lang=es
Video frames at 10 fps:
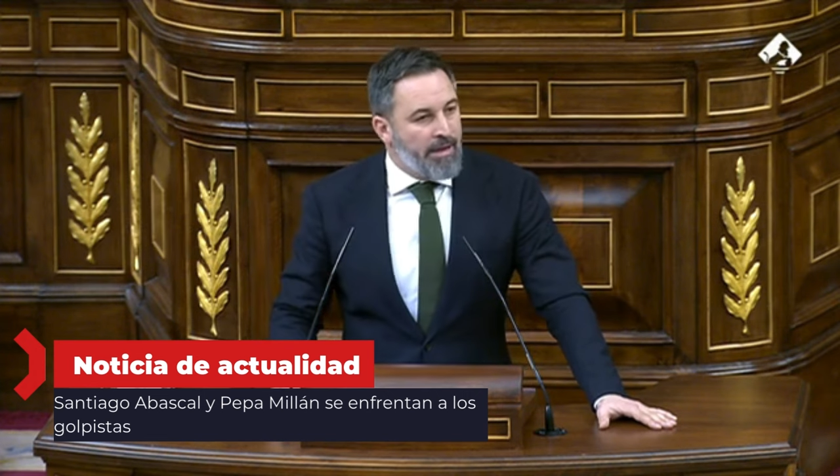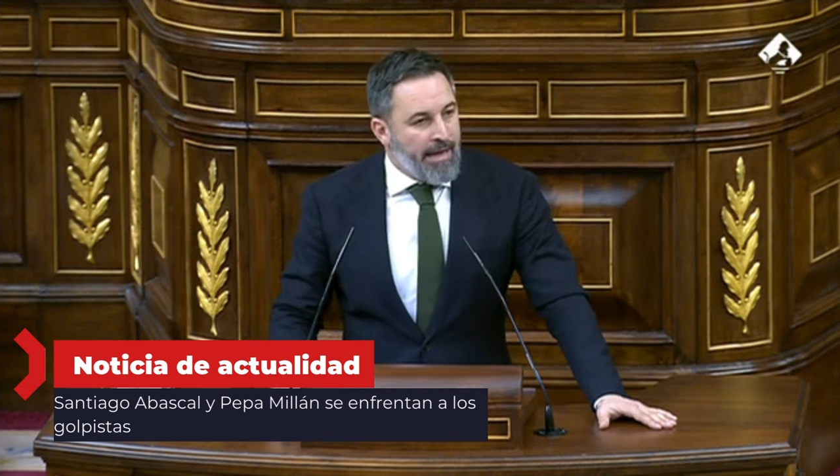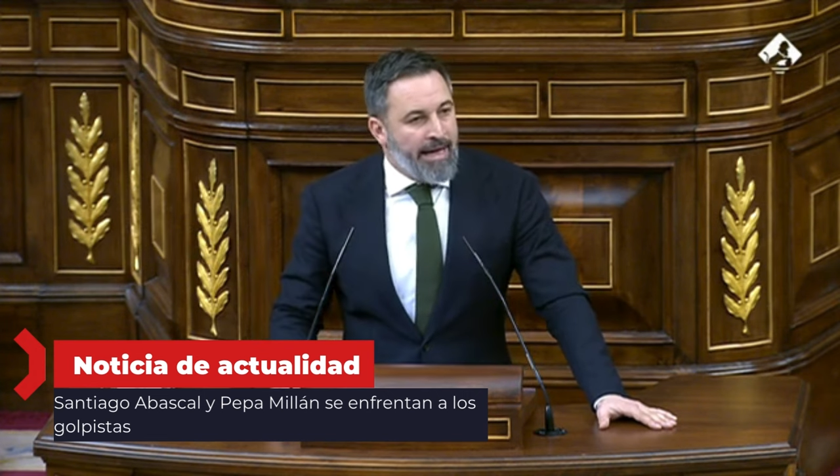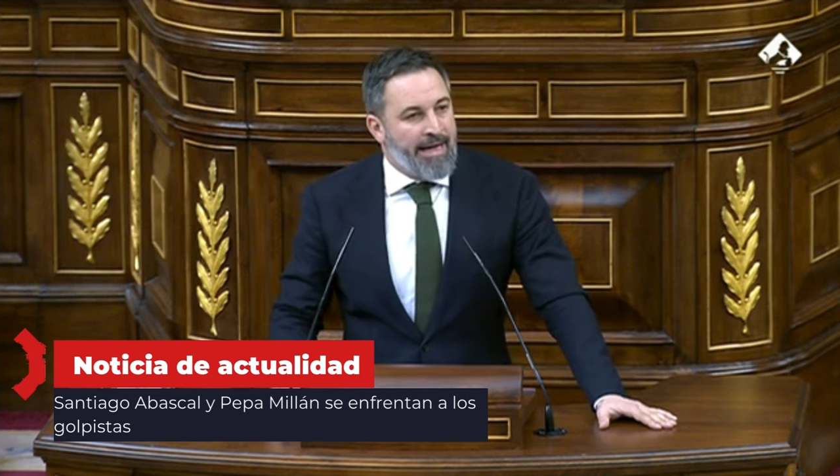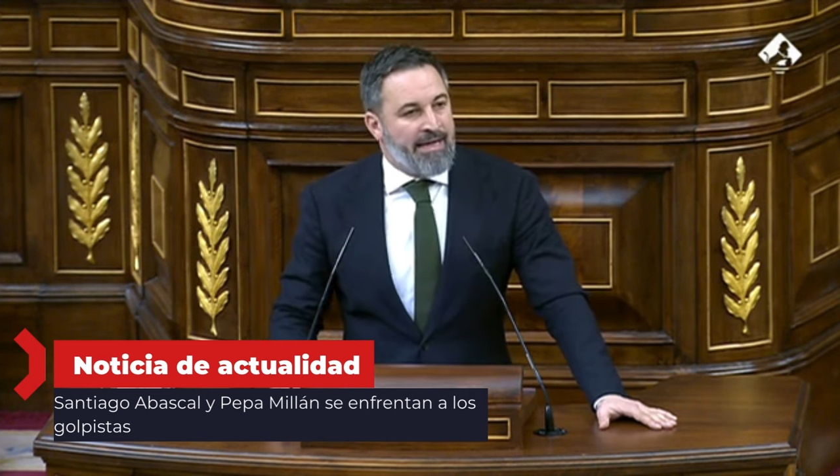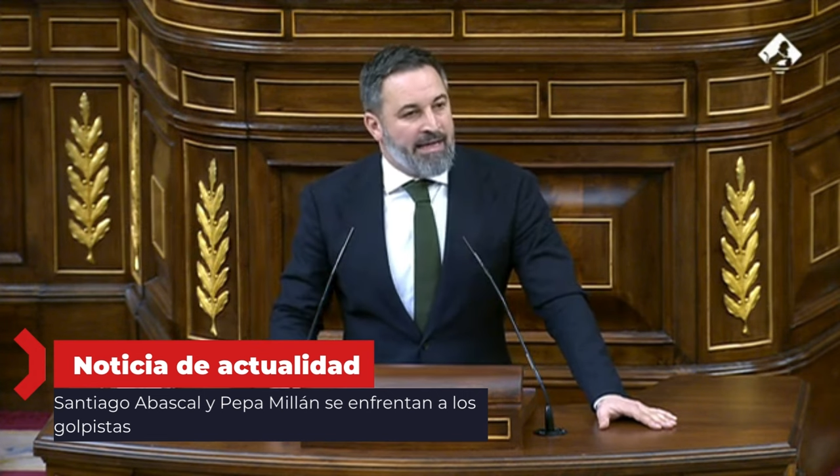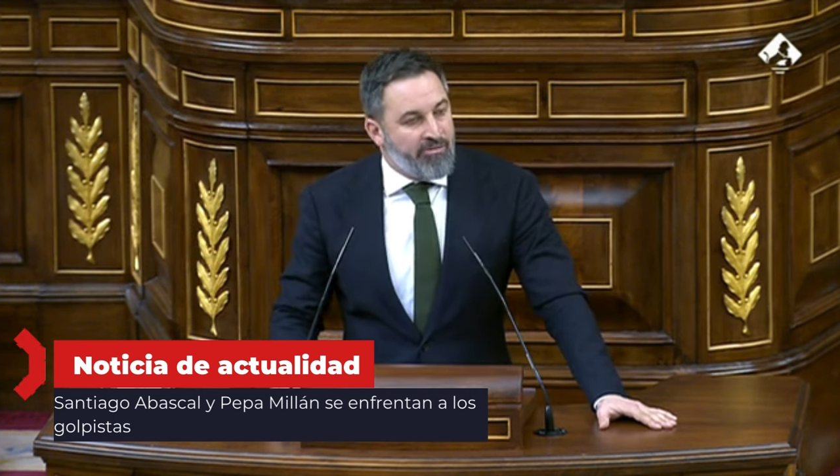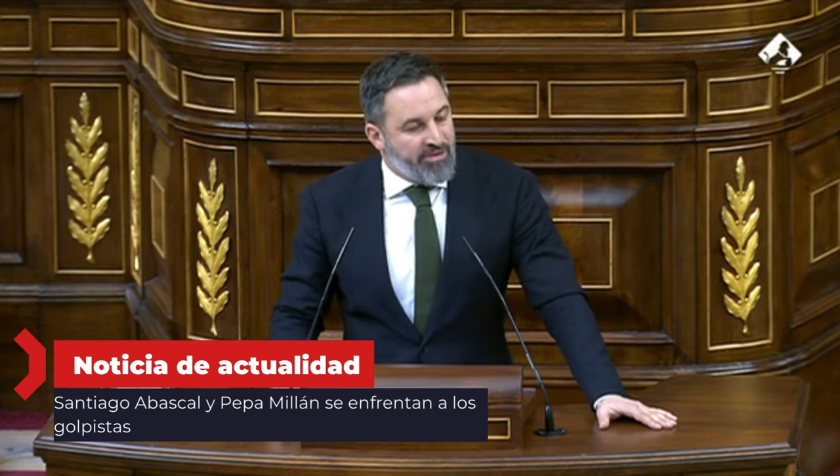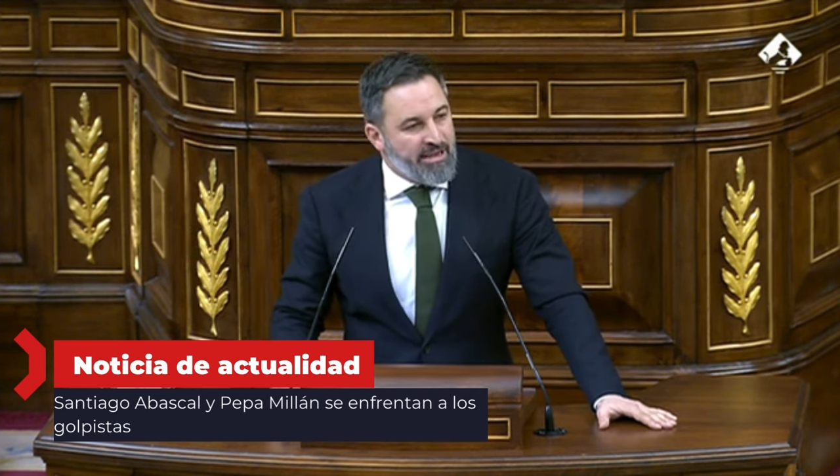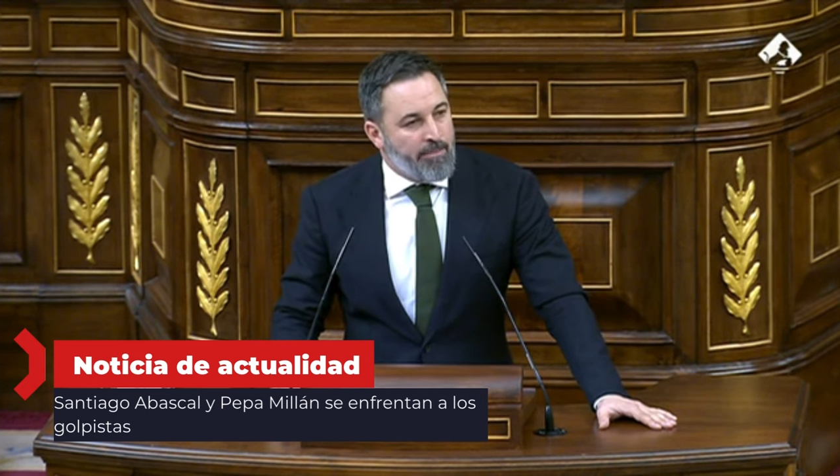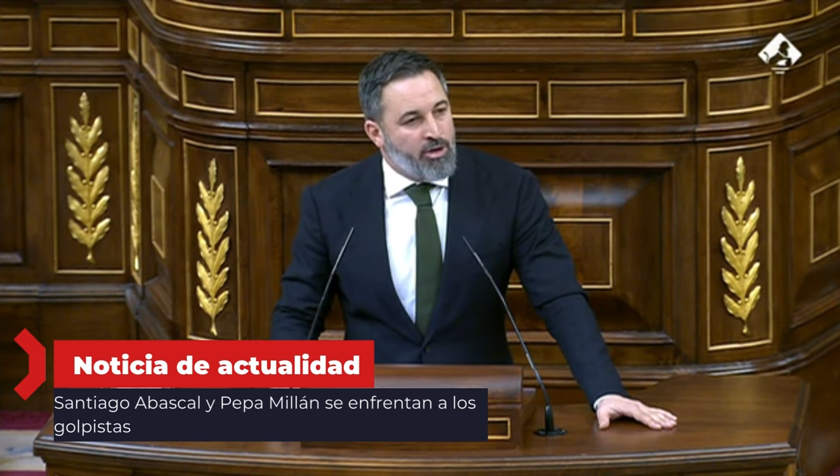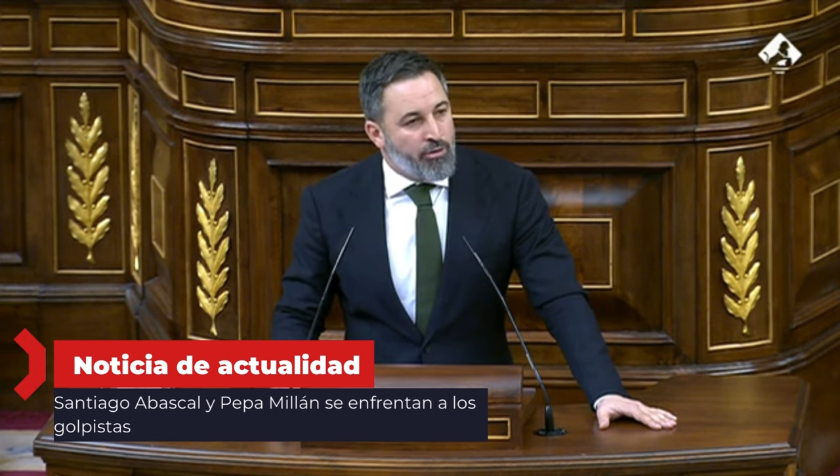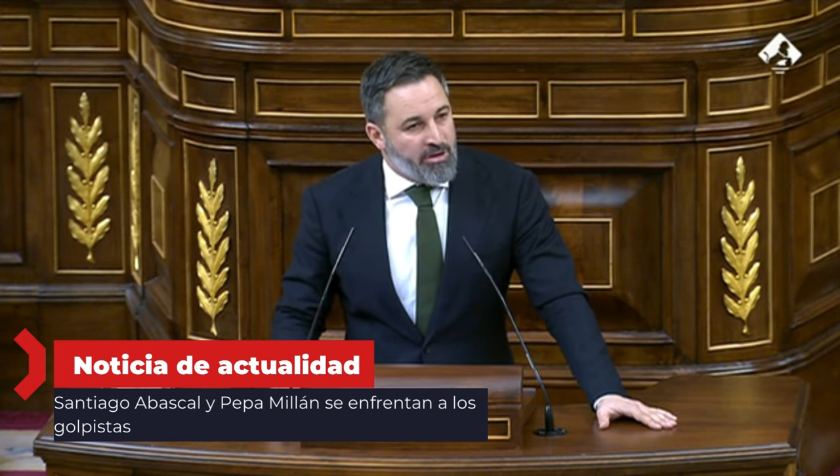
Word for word: la guerra, el enfrentamiento